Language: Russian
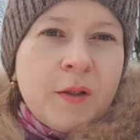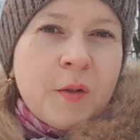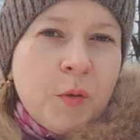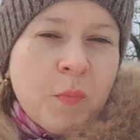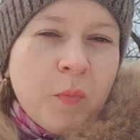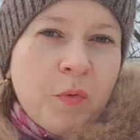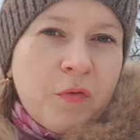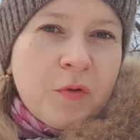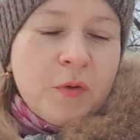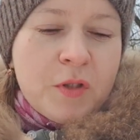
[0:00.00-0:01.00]
Ну и по
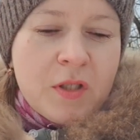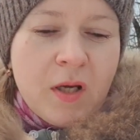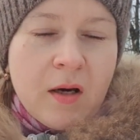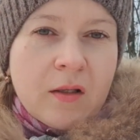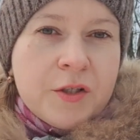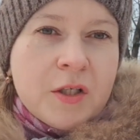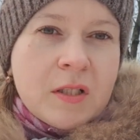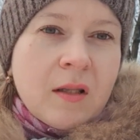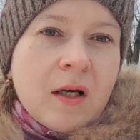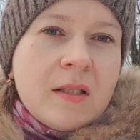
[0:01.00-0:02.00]
поводу сериала. Сейчас
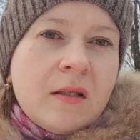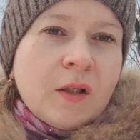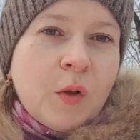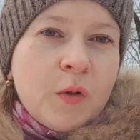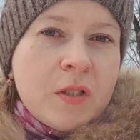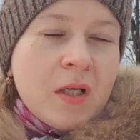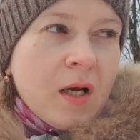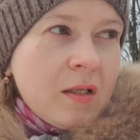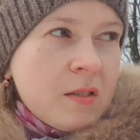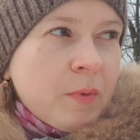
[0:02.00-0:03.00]
классный такой
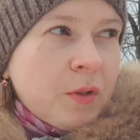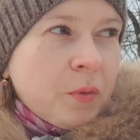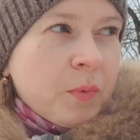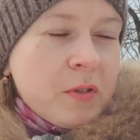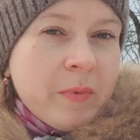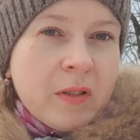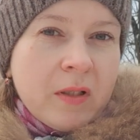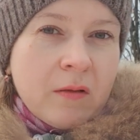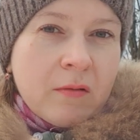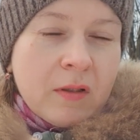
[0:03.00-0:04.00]
сериал смотрю.
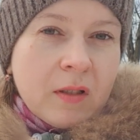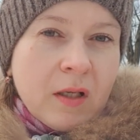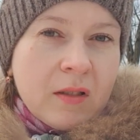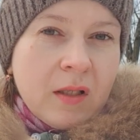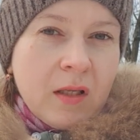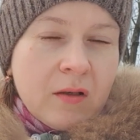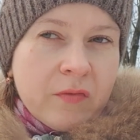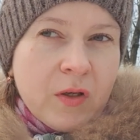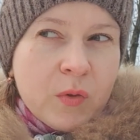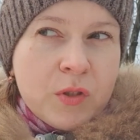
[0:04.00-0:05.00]
Посмотрел вот этот контейнер,
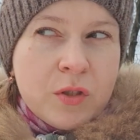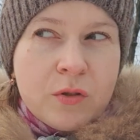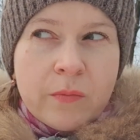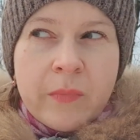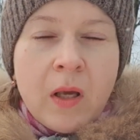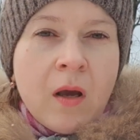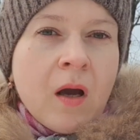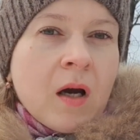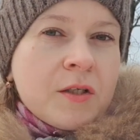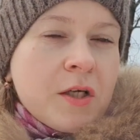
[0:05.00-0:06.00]
второй сезон.
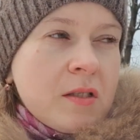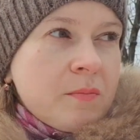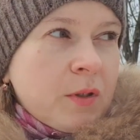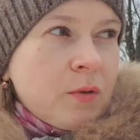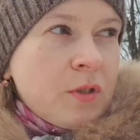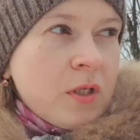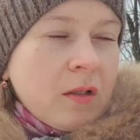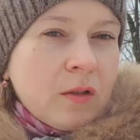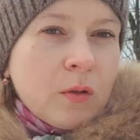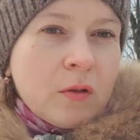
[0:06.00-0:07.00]
А сейчас смотрю
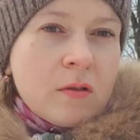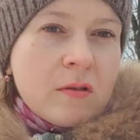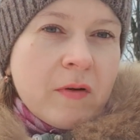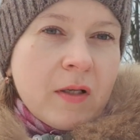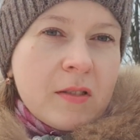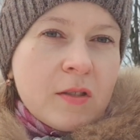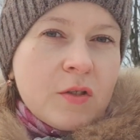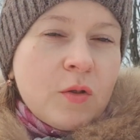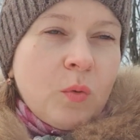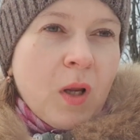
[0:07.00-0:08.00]
сериал, который называется
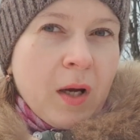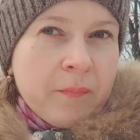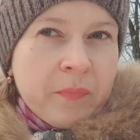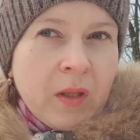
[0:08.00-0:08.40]
«С нуля».